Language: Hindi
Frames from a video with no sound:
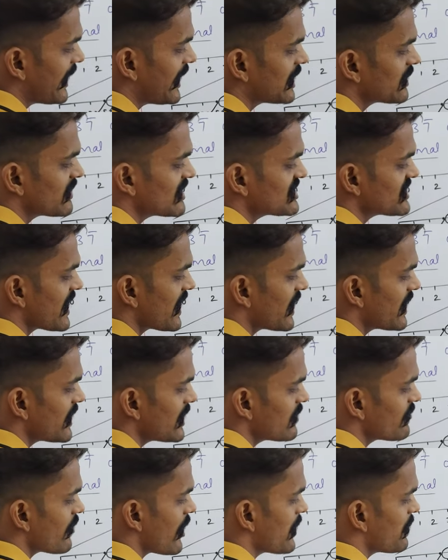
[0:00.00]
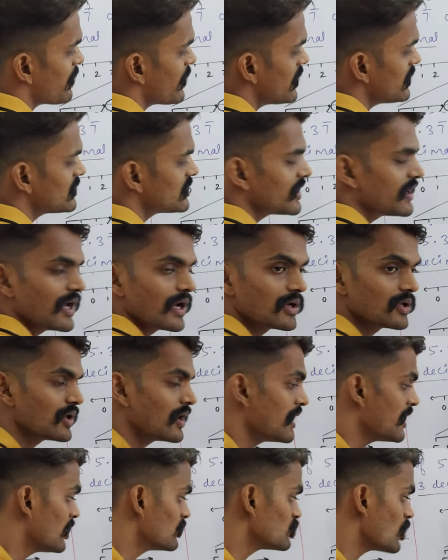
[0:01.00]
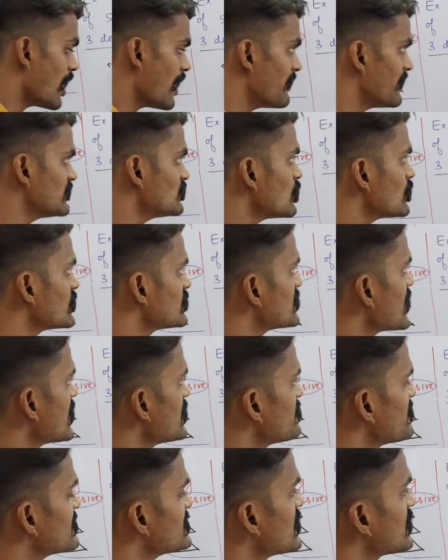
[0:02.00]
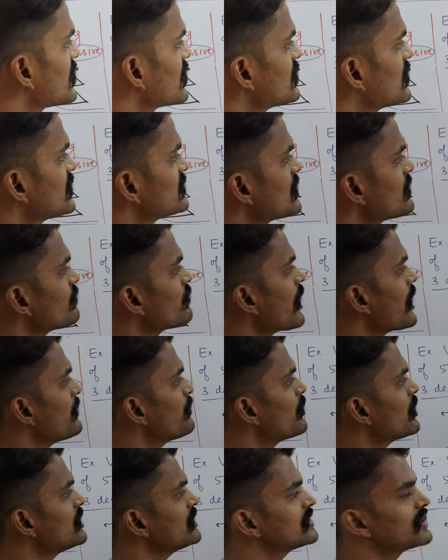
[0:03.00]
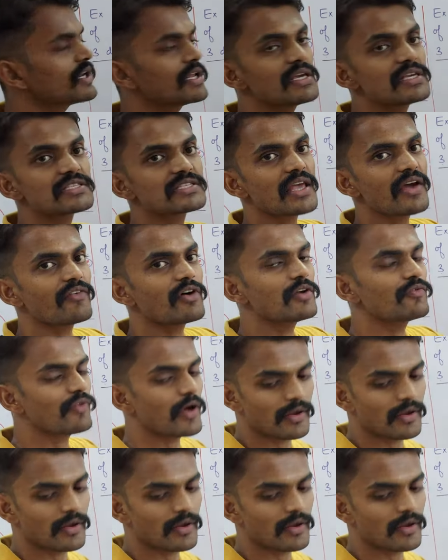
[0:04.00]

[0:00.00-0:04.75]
एट बन जाएगा यानी फाइव पॉइंट थ्री एट तो हमें तो कितना रिप्रेजेंट करना था फाइव पॉइंट थ्री सेवन